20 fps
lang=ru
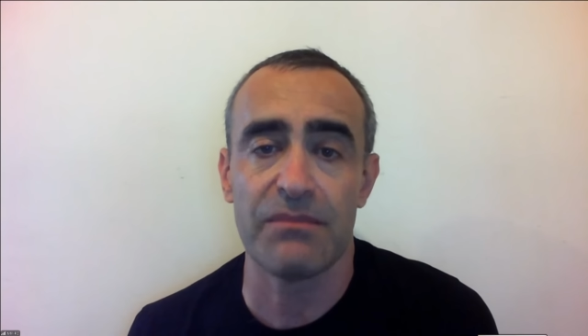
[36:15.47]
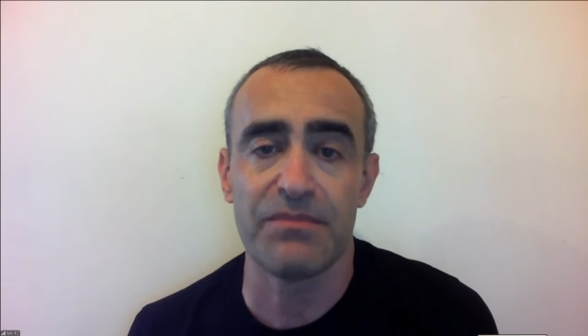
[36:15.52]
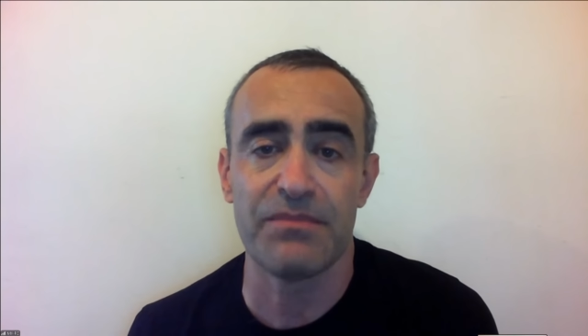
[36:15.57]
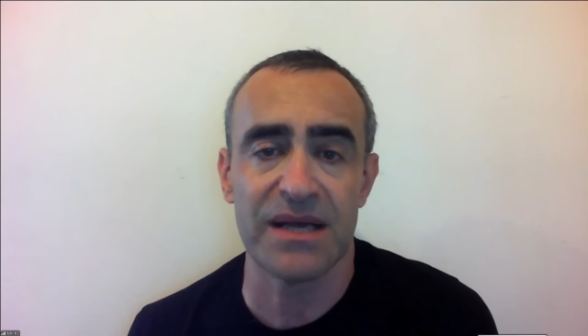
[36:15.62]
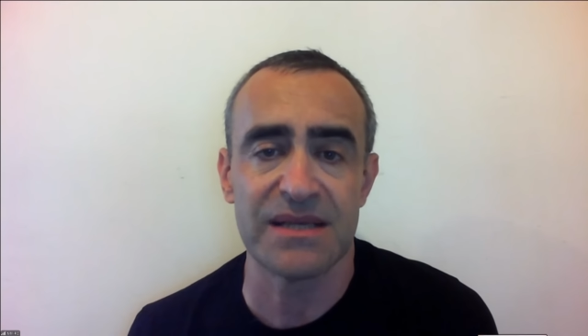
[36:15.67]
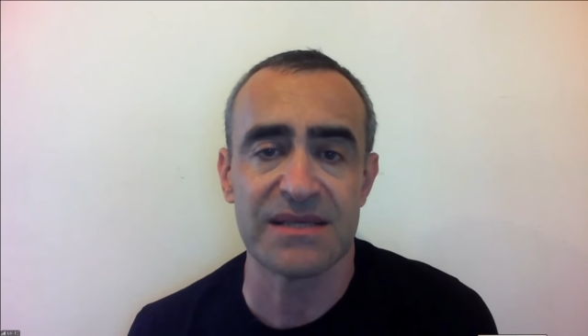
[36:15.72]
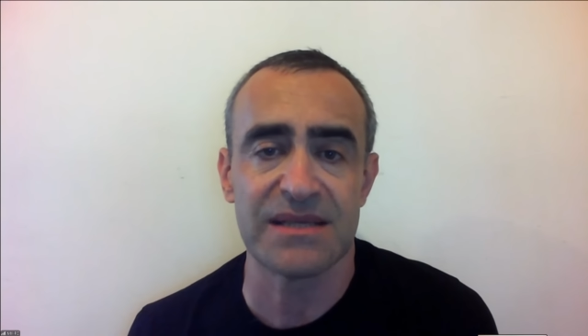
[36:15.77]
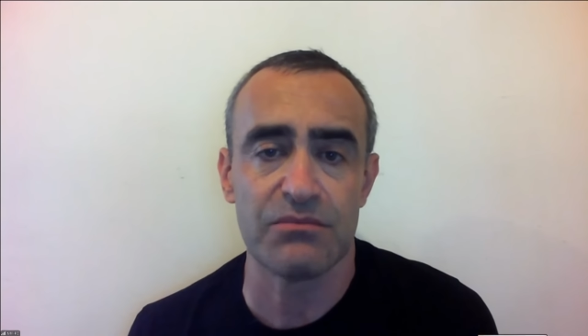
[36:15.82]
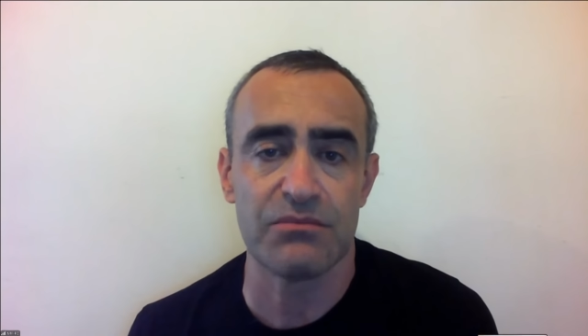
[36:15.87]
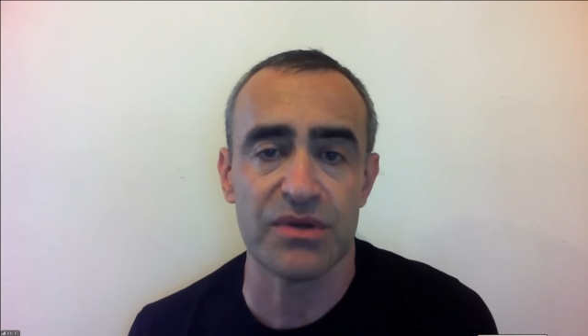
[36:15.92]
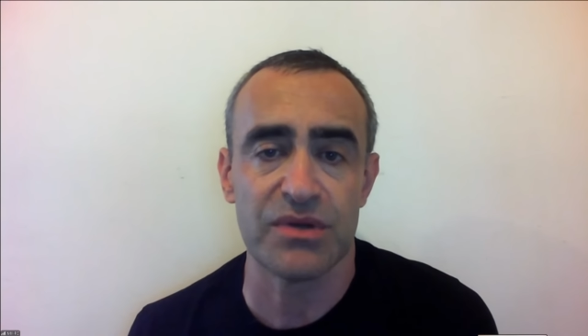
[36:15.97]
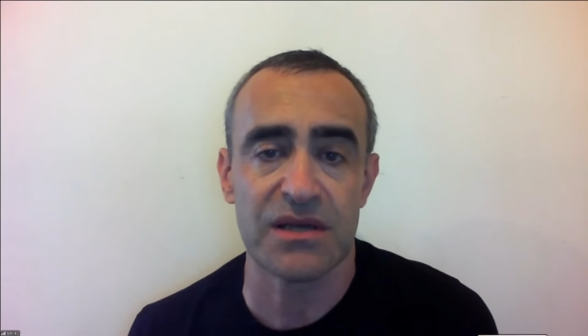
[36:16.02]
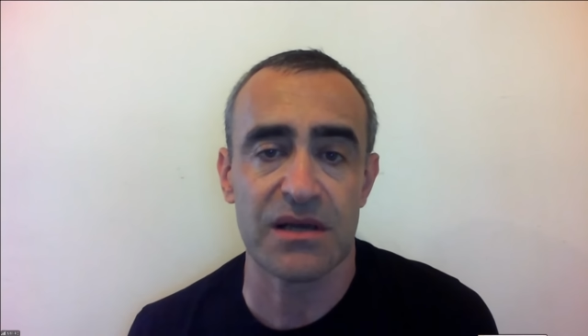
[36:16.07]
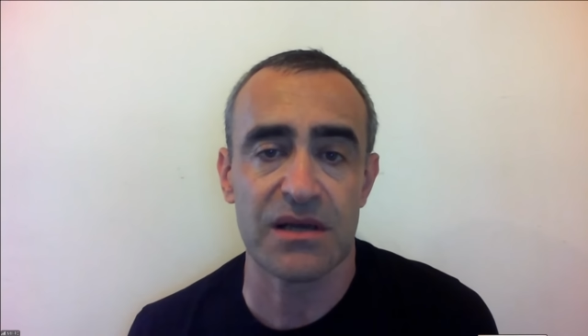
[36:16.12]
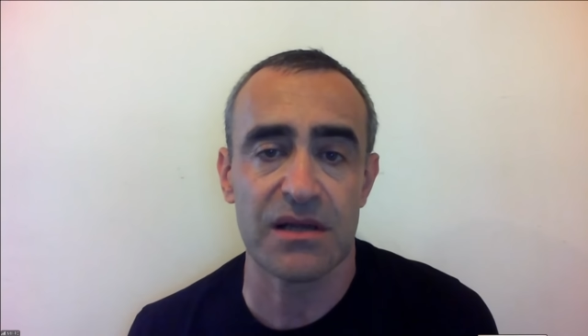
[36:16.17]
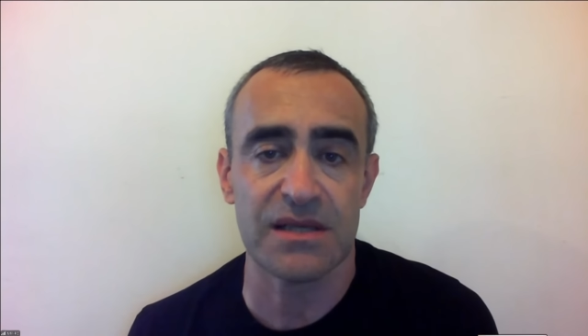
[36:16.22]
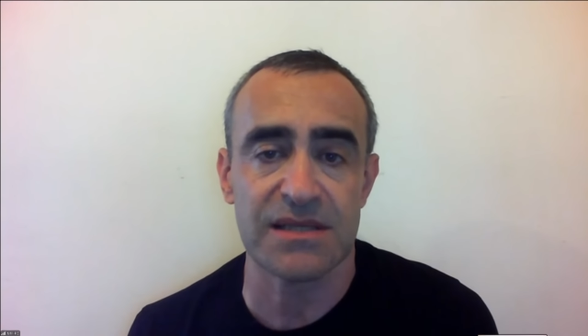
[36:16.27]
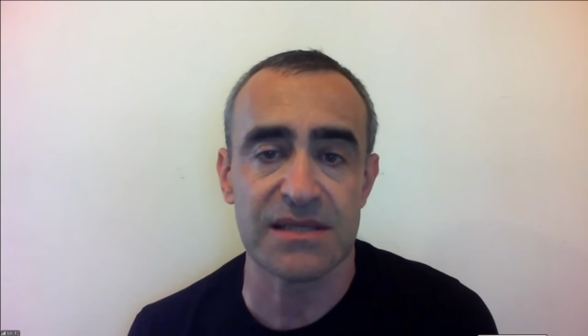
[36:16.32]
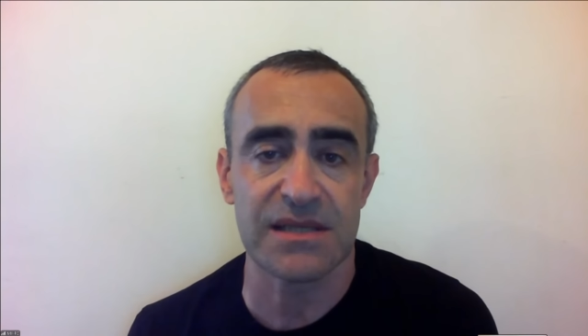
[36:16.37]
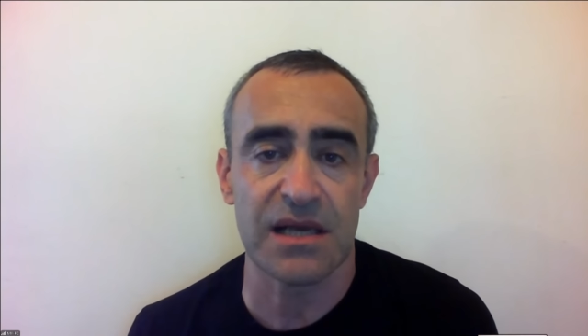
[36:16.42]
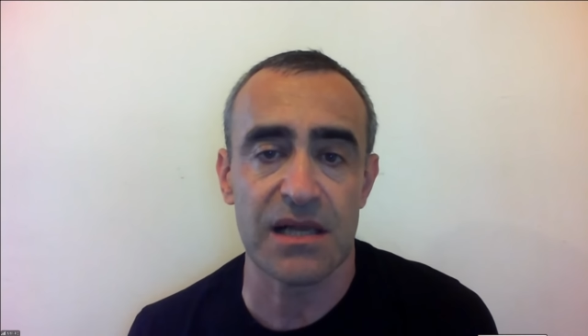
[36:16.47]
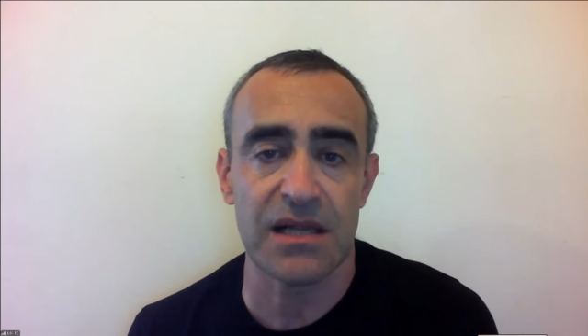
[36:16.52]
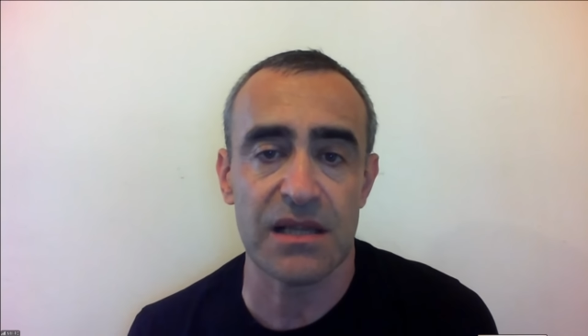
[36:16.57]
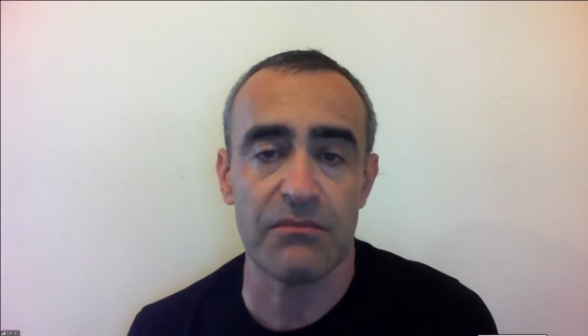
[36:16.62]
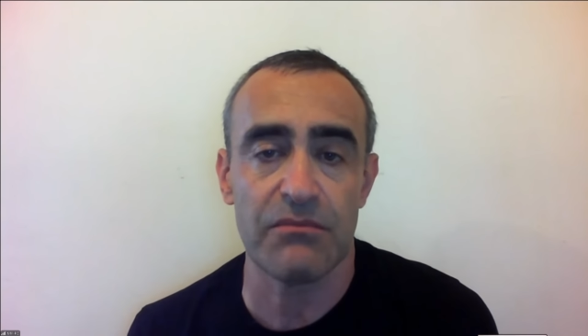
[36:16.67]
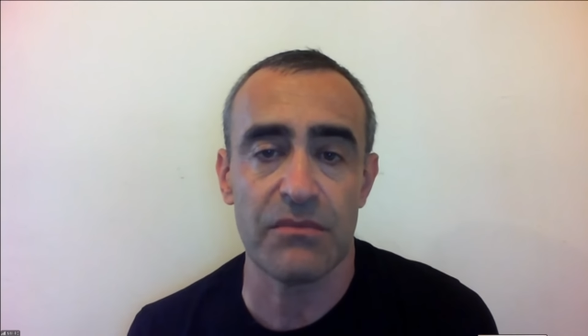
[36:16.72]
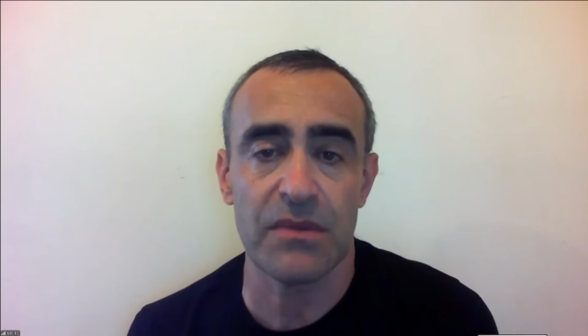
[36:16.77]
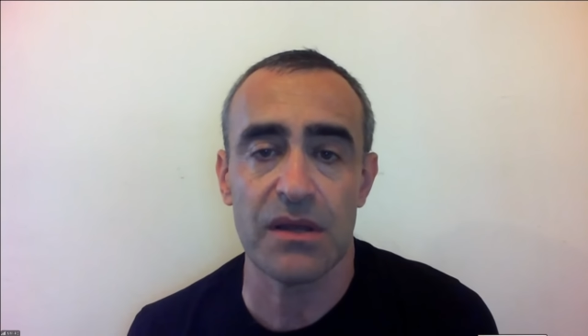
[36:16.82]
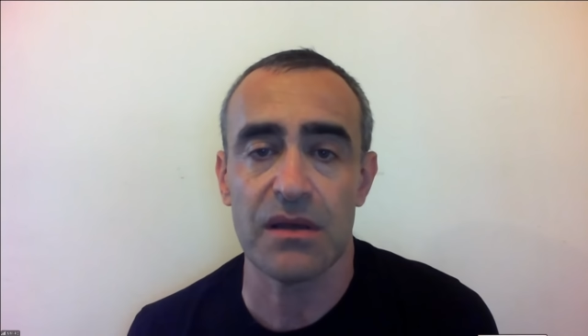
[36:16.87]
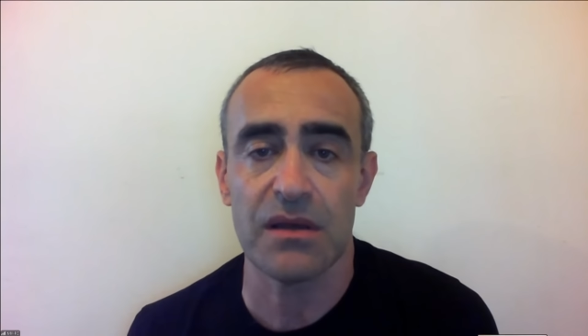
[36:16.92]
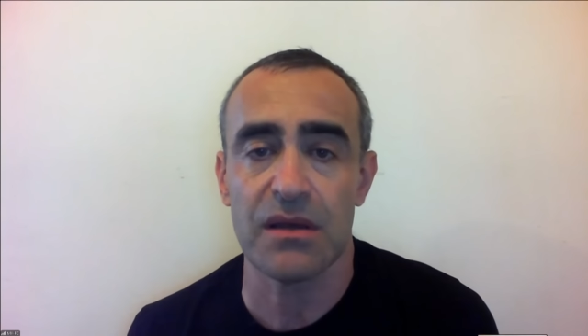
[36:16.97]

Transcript: обязан быть колоссальным.